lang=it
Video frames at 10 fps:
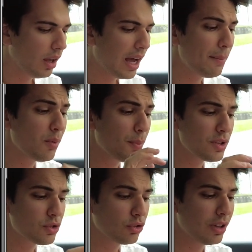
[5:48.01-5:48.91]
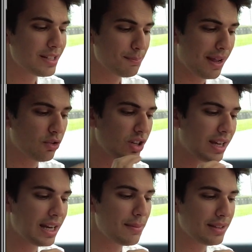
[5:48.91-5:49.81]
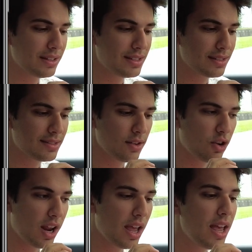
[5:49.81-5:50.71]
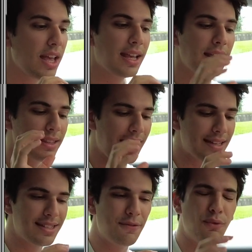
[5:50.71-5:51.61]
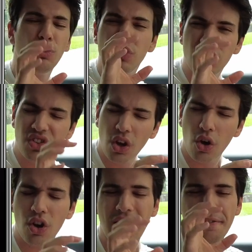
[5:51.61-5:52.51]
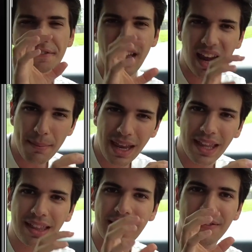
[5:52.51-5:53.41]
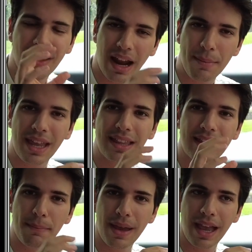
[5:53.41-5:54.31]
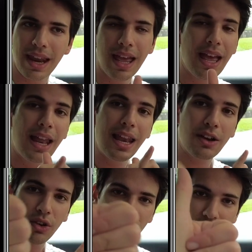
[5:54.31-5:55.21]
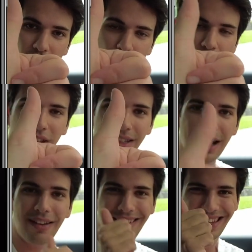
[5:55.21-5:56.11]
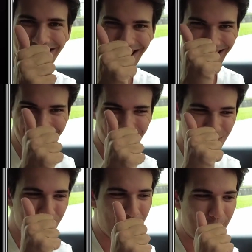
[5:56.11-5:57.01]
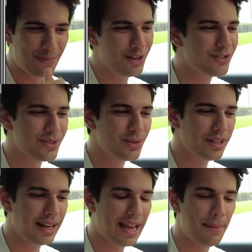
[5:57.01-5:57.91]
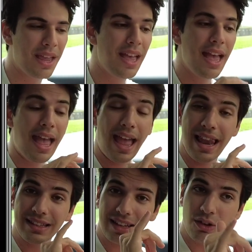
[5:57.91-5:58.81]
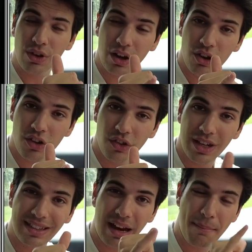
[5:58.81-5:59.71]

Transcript: Abbiamo poi sotto l'aspetto di climatizzazione che in Tesla funziona veramente veramente bene. La connessione tra, vedete anche il super pollice in su della Kami, la, la, connessione tra